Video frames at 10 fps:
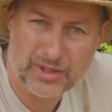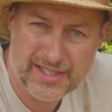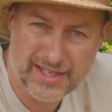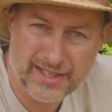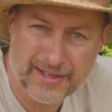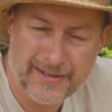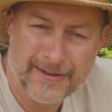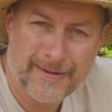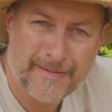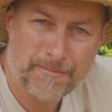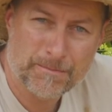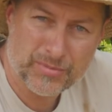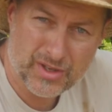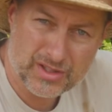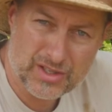Zeug.
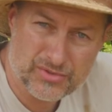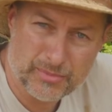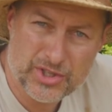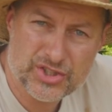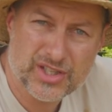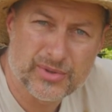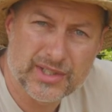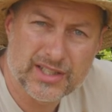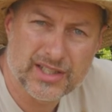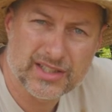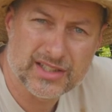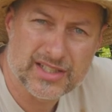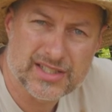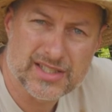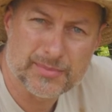Das vermischt sich gut, dann ist das ein